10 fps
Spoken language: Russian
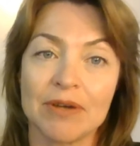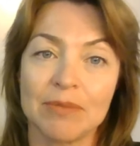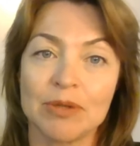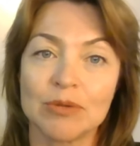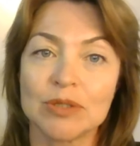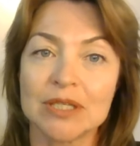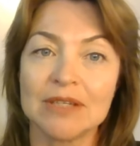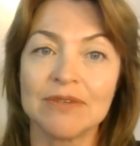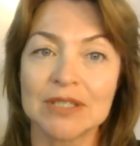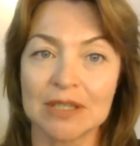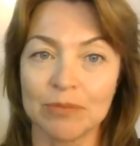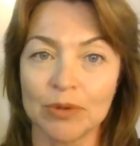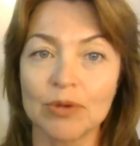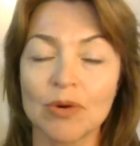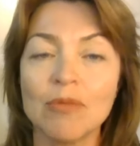формируется дефицит по
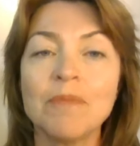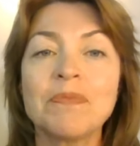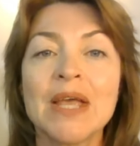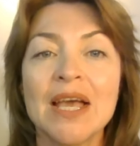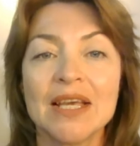хрому.